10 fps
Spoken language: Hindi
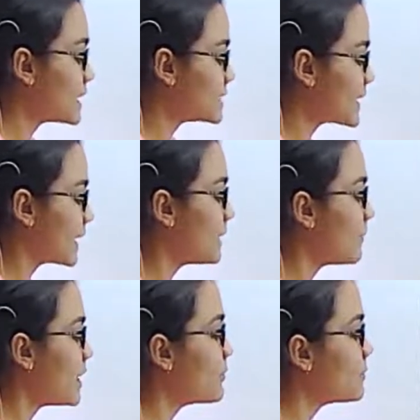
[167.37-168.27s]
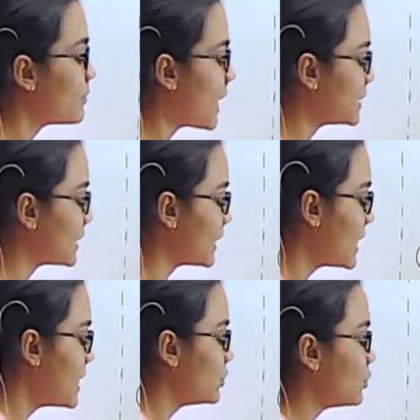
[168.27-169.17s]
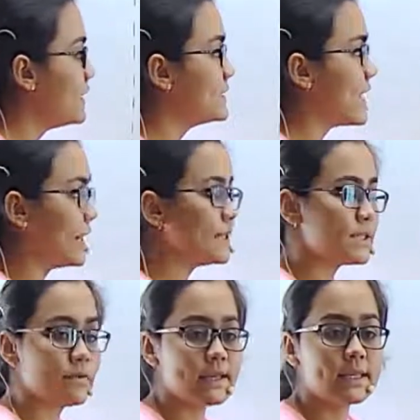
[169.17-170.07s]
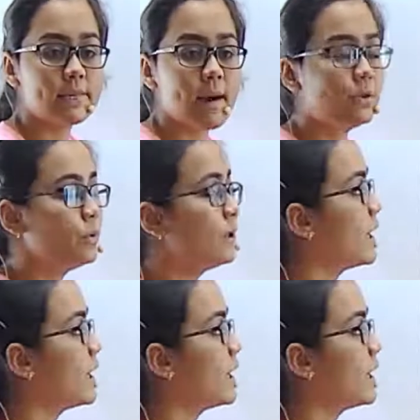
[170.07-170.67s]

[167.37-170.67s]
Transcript: सेकंड में हम लोग बात करें तो डिज़ाइन स्ट्रेस की बात हो रही है